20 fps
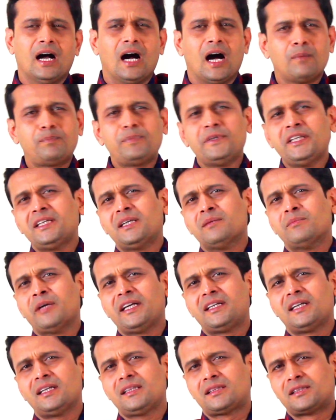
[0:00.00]
अपनी
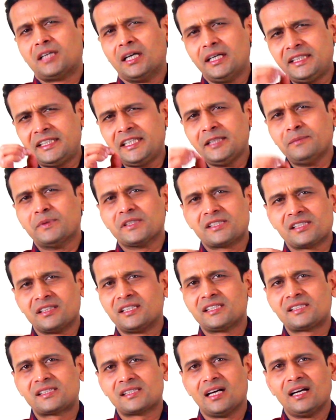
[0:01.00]
कमाई का 30
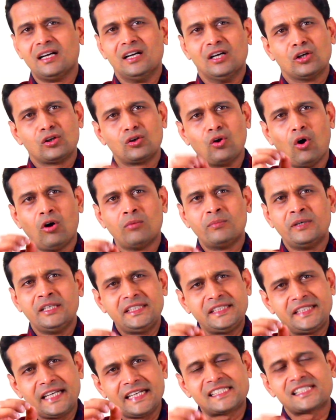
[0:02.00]
परसेंट हिस्सा
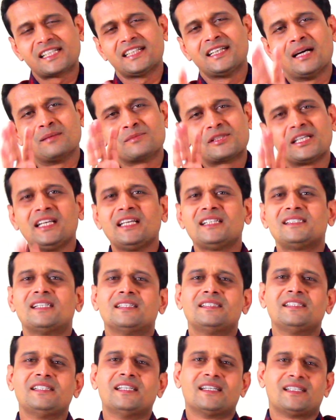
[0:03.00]
गवर्नमेंट टैक्स के नाम से ले
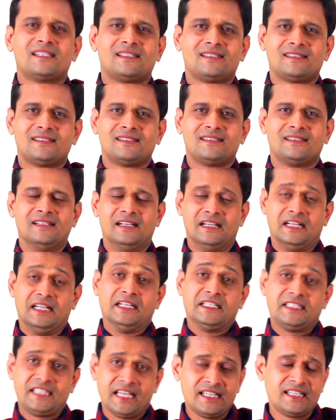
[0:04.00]
जाती है
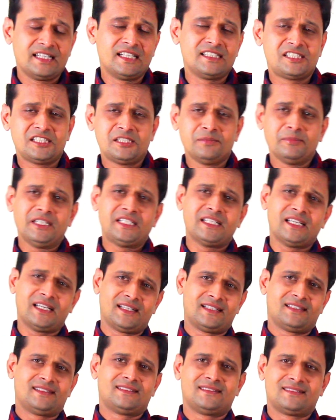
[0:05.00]
क्या यह लेजिटिमेट है
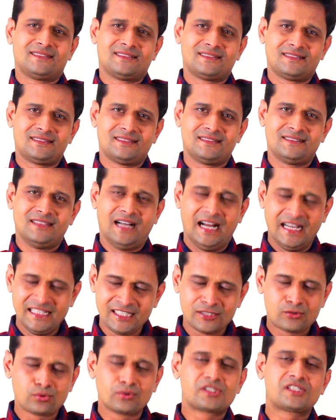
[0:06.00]

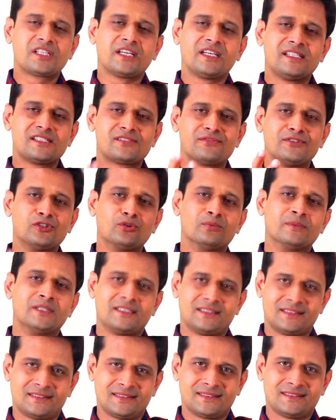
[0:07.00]
आइए सोचते हैं इस वीडियो में